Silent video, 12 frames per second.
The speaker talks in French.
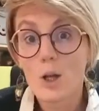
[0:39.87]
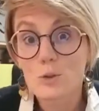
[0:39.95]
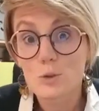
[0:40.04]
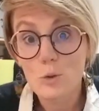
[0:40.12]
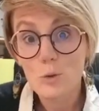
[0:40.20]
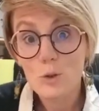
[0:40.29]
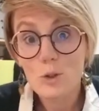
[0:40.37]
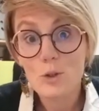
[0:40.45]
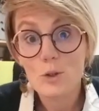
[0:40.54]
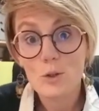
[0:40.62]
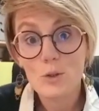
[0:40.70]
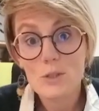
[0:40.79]
Donc,
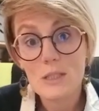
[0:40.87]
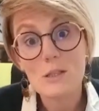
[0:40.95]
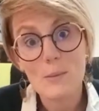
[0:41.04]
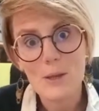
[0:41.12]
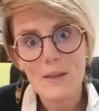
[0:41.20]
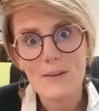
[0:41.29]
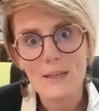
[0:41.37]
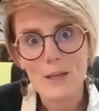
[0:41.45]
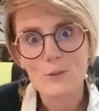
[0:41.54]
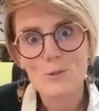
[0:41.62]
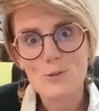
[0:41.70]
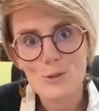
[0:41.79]
euh, si seulement il y avait qu'à
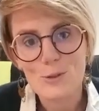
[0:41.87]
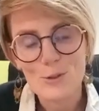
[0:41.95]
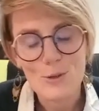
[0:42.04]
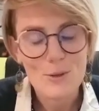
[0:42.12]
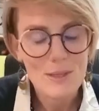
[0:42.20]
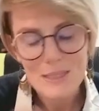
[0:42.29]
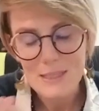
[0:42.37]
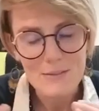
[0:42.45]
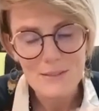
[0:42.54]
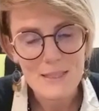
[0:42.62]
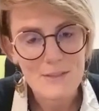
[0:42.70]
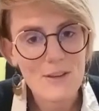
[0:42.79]
deux ans qu'ils
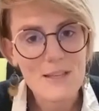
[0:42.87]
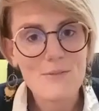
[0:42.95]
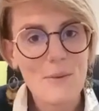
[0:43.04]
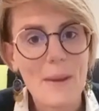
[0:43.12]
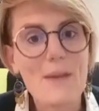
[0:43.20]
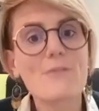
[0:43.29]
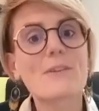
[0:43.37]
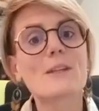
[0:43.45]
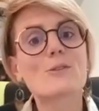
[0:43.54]
avaient cette race enfin bref.